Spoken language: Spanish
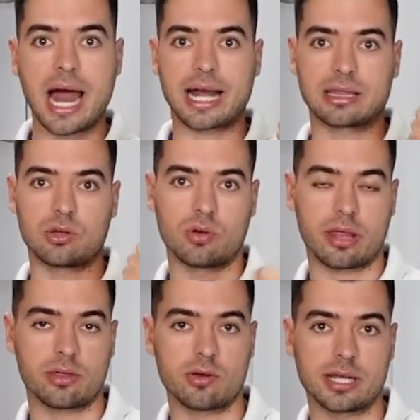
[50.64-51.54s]

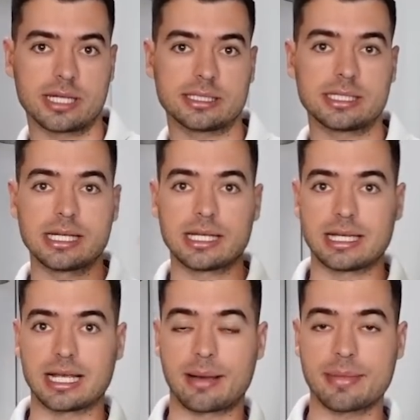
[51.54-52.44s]
articulaciones,
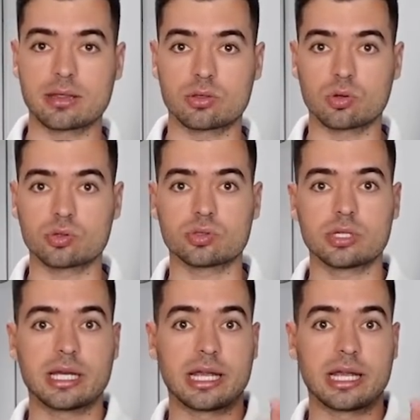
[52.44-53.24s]
ligamentos,